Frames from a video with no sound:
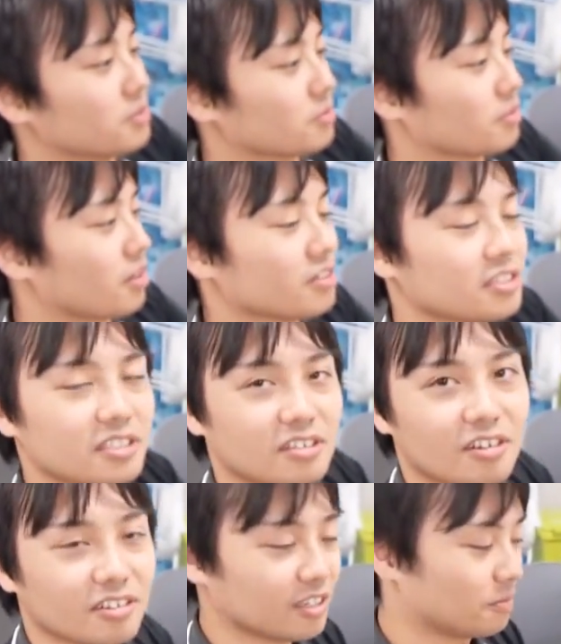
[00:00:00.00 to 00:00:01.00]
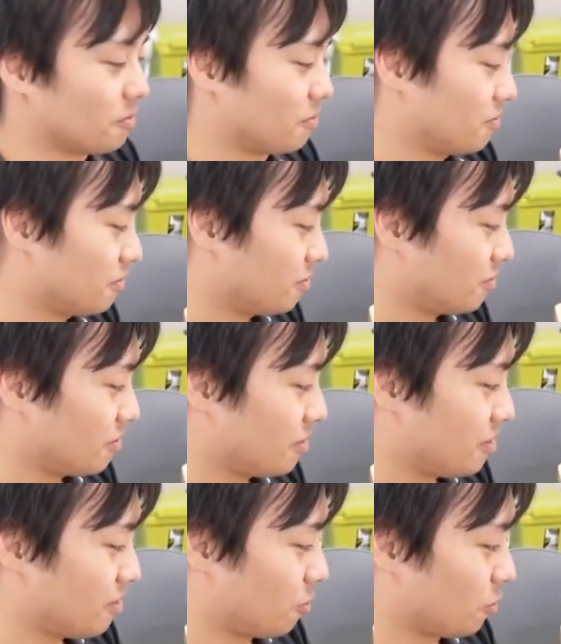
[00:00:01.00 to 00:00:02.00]
みの短時間でも
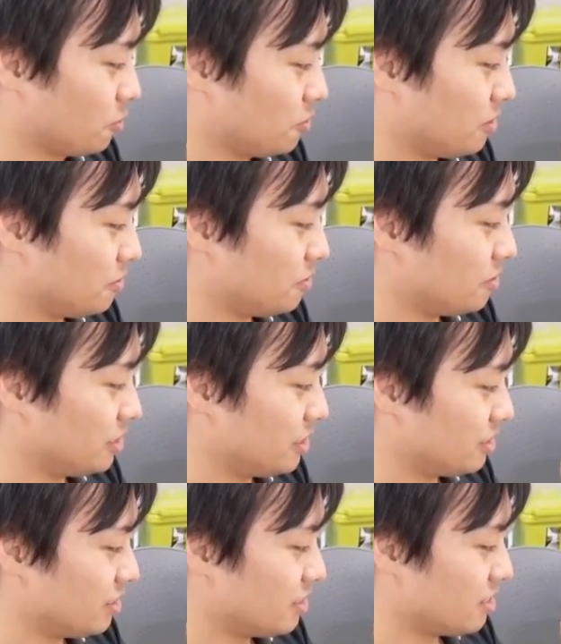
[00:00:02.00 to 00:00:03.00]
このぐらい普通に